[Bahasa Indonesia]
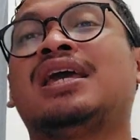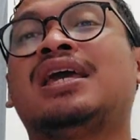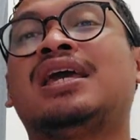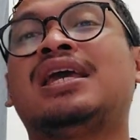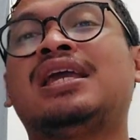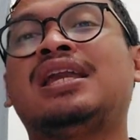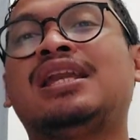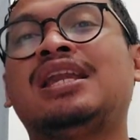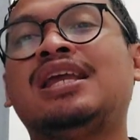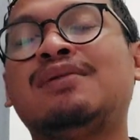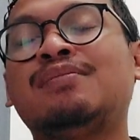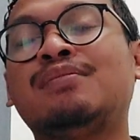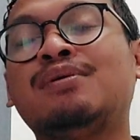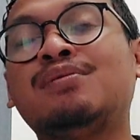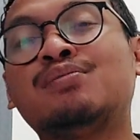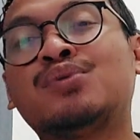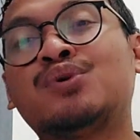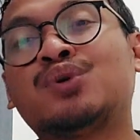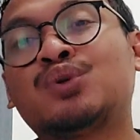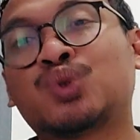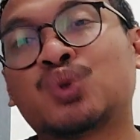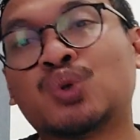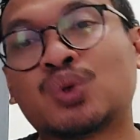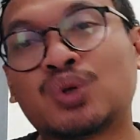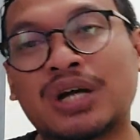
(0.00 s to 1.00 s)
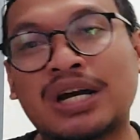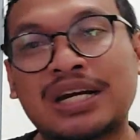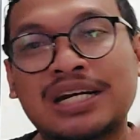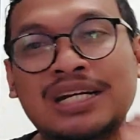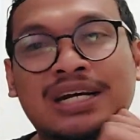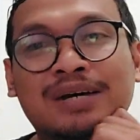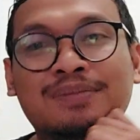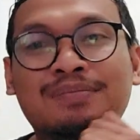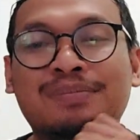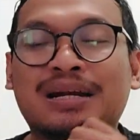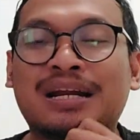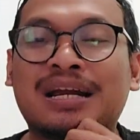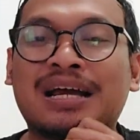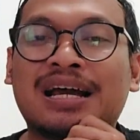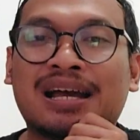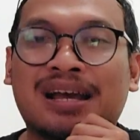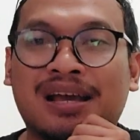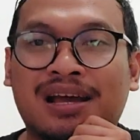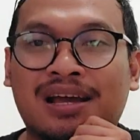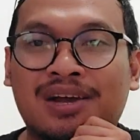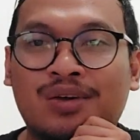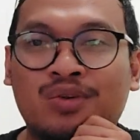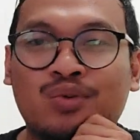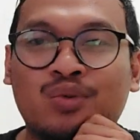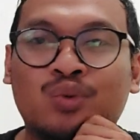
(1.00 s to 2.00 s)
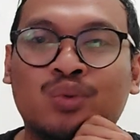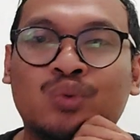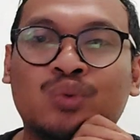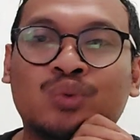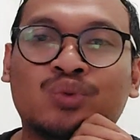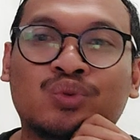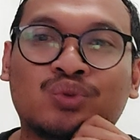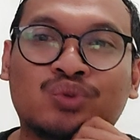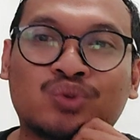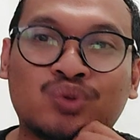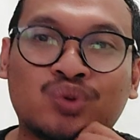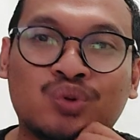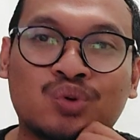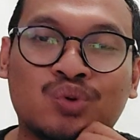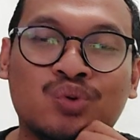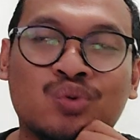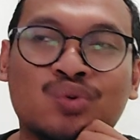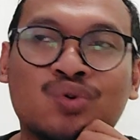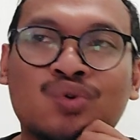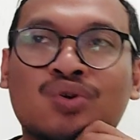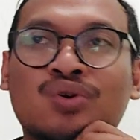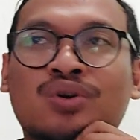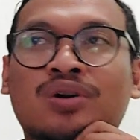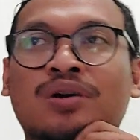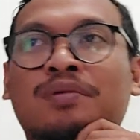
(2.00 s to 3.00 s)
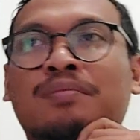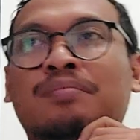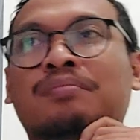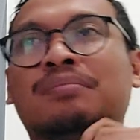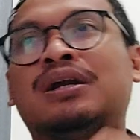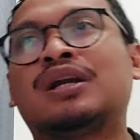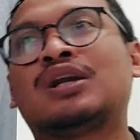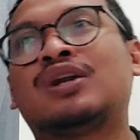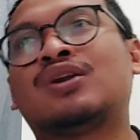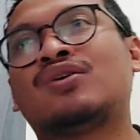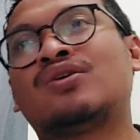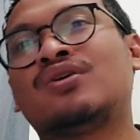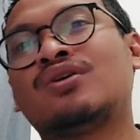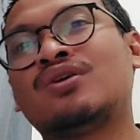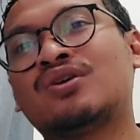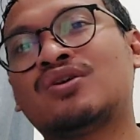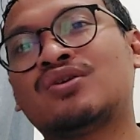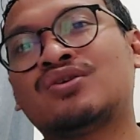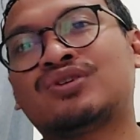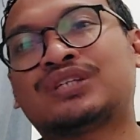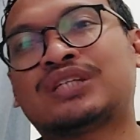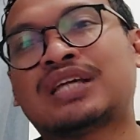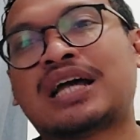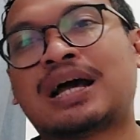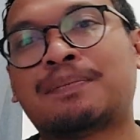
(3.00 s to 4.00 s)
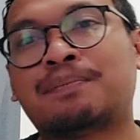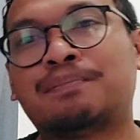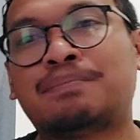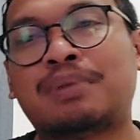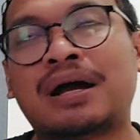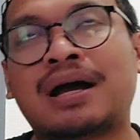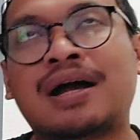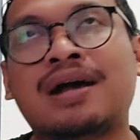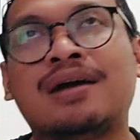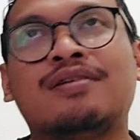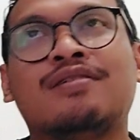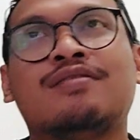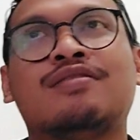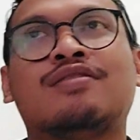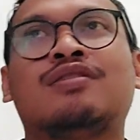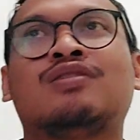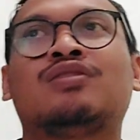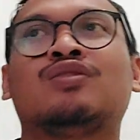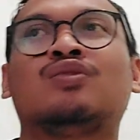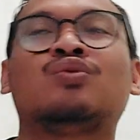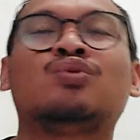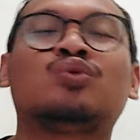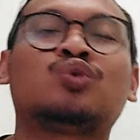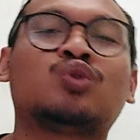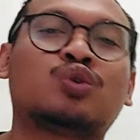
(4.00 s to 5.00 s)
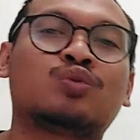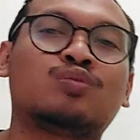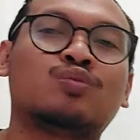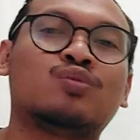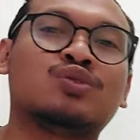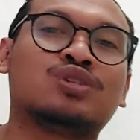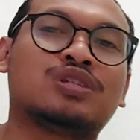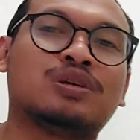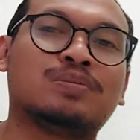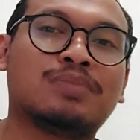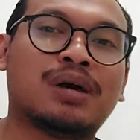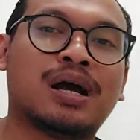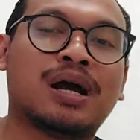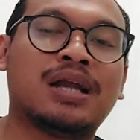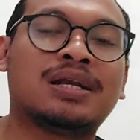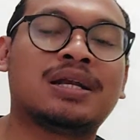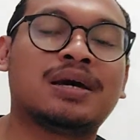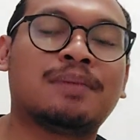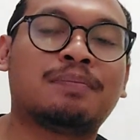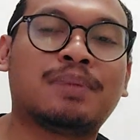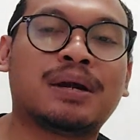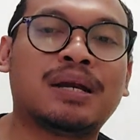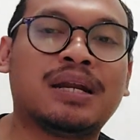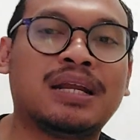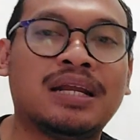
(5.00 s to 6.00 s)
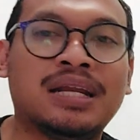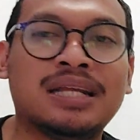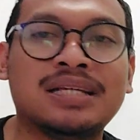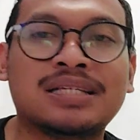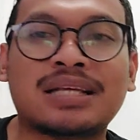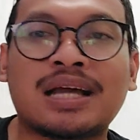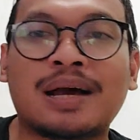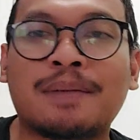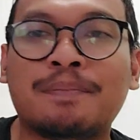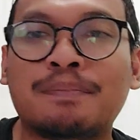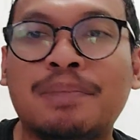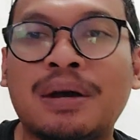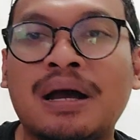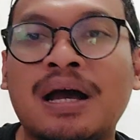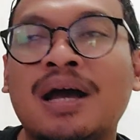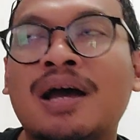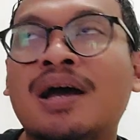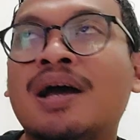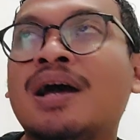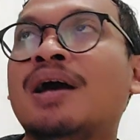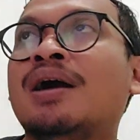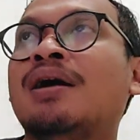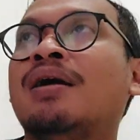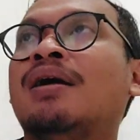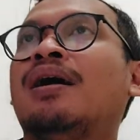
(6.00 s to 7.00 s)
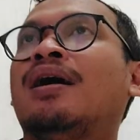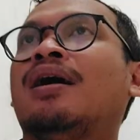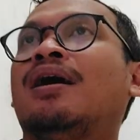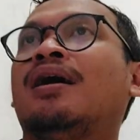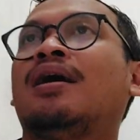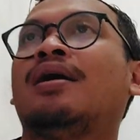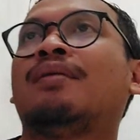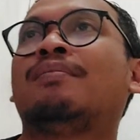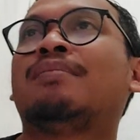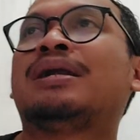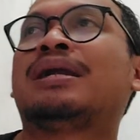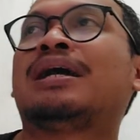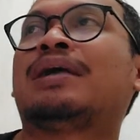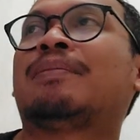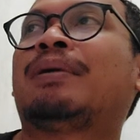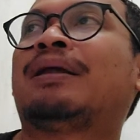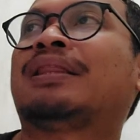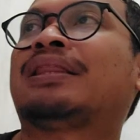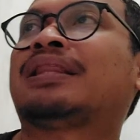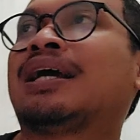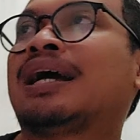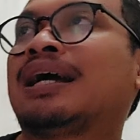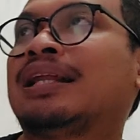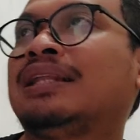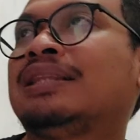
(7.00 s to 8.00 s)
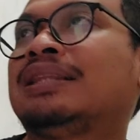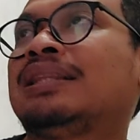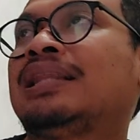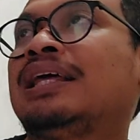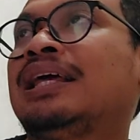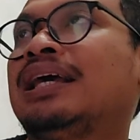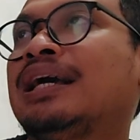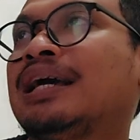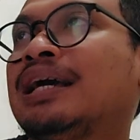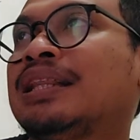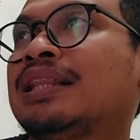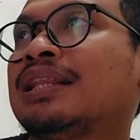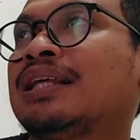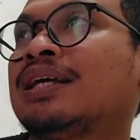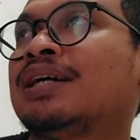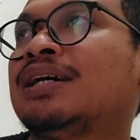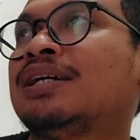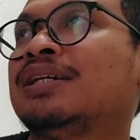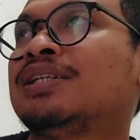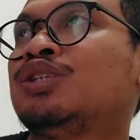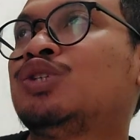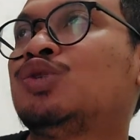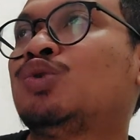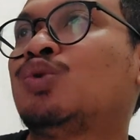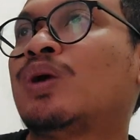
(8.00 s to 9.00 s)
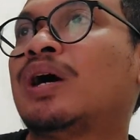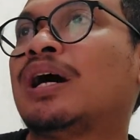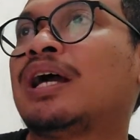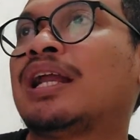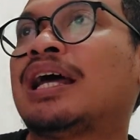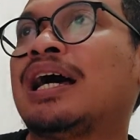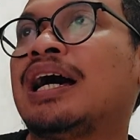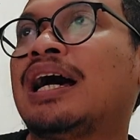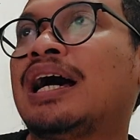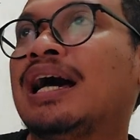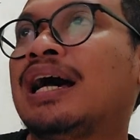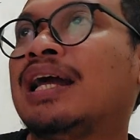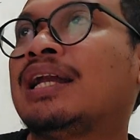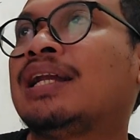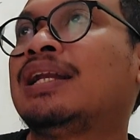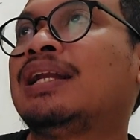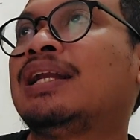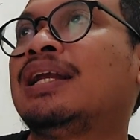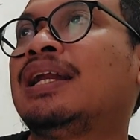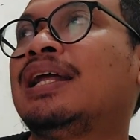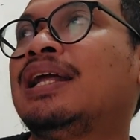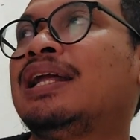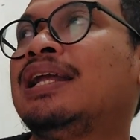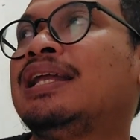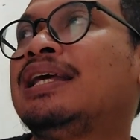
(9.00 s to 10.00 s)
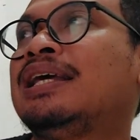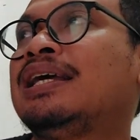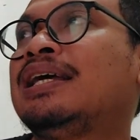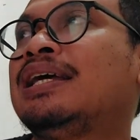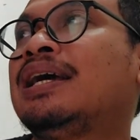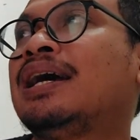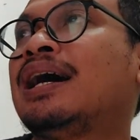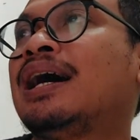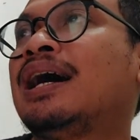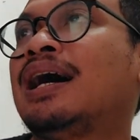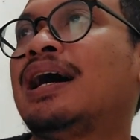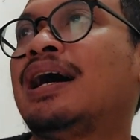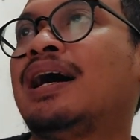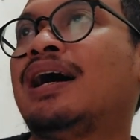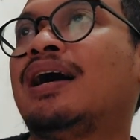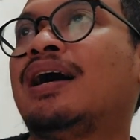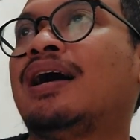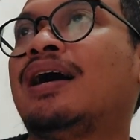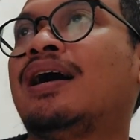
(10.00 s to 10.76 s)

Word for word: Ini membutuhkan kemenangan untuk menolong Sabah untuk musim hadapan ini Sabah uh, mendapatkan tiket kejuaraan Liga